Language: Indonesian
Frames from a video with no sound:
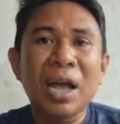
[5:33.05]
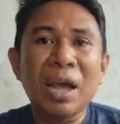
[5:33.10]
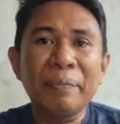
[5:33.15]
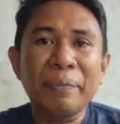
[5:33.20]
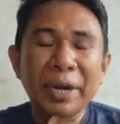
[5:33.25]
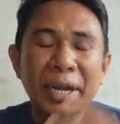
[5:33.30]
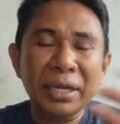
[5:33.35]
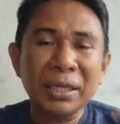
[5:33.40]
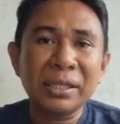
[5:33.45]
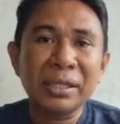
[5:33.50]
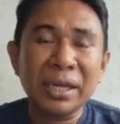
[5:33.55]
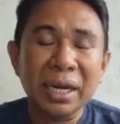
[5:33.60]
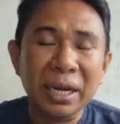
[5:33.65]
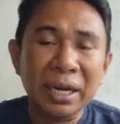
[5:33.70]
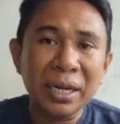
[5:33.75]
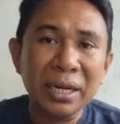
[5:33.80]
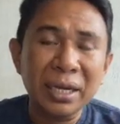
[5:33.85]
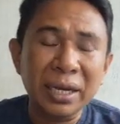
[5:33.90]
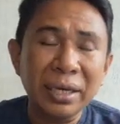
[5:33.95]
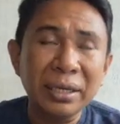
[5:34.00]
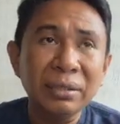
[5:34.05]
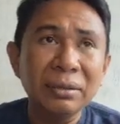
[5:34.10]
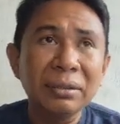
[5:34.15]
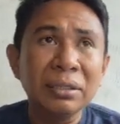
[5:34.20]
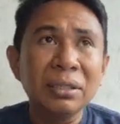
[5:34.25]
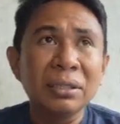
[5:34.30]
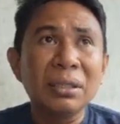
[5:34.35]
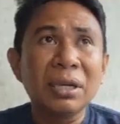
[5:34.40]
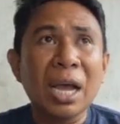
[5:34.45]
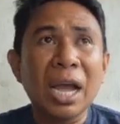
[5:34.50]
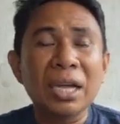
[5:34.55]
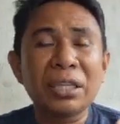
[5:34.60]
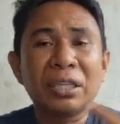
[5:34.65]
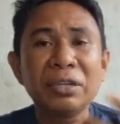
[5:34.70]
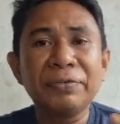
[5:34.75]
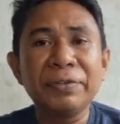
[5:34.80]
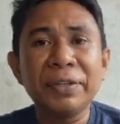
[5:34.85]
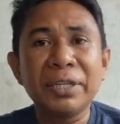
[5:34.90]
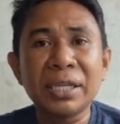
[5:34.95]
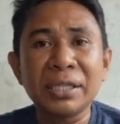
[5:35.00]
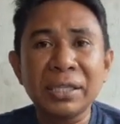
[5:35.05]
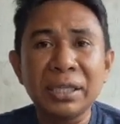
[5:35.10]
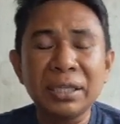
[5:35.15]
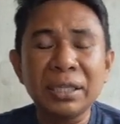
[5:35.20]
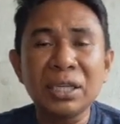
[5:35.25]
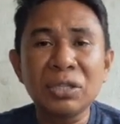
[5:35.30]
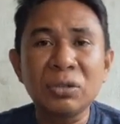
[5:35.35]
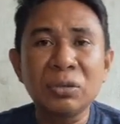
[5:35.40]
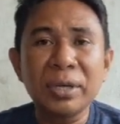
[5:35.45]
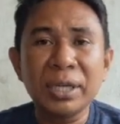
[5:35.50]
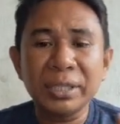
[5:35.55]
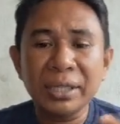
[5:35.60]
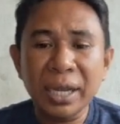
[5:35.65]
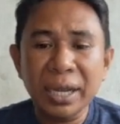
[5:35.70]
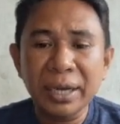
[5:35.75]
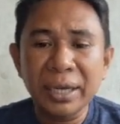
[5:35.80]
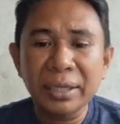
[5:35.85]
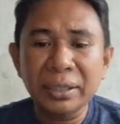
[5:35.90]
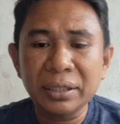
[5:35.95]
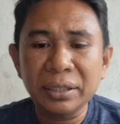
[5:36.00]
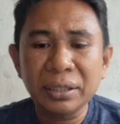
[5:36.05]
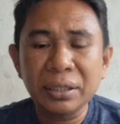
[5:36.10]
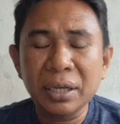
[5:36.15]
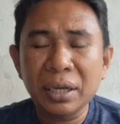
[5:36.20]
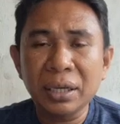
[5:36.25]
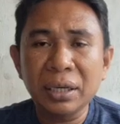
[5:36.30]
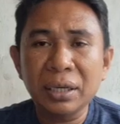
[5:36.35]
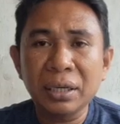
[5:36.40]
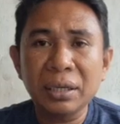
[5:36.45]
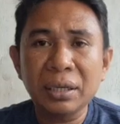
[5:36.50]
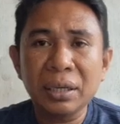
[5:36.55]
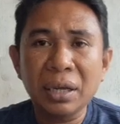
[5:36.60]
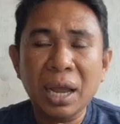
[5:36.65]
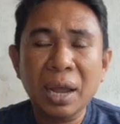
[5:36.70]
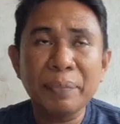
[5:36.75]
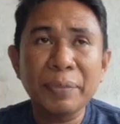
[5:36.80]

Apalagi sekarang kan aktivitas kita sudah sangat eh,